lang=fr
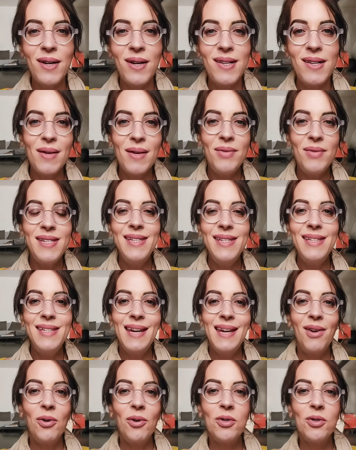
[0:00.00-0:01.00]
les amis,
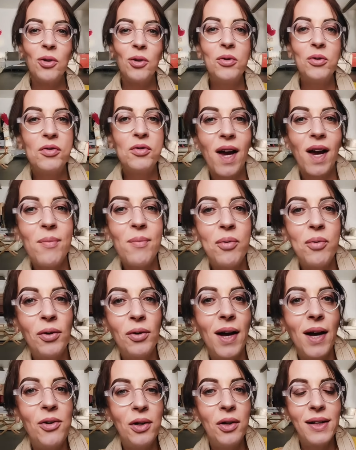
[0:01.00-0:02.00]
alors aujourd'hui je vais répondre
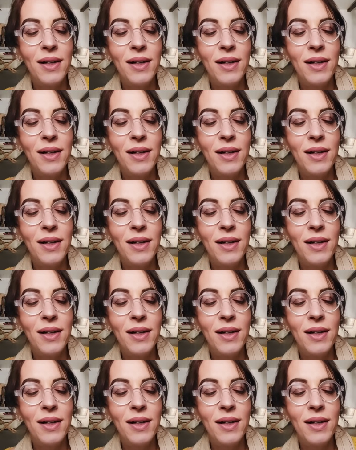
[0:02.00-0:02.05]
à une